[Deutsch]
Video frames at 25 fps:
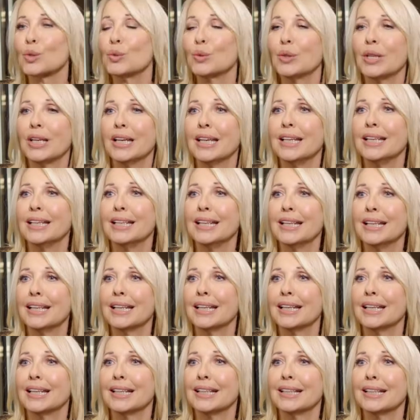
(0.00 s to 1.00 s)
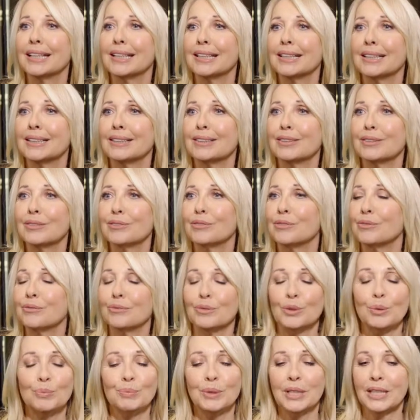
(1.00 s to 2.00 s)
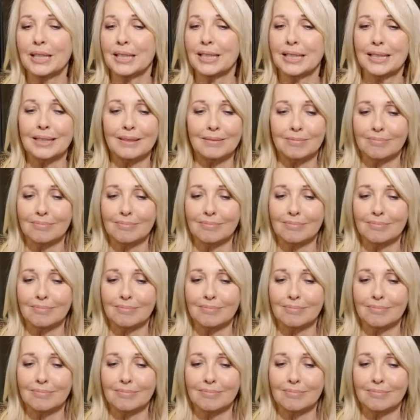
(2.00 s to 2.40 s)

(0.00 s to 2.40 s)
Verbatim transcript: du denn, äh, um dich zu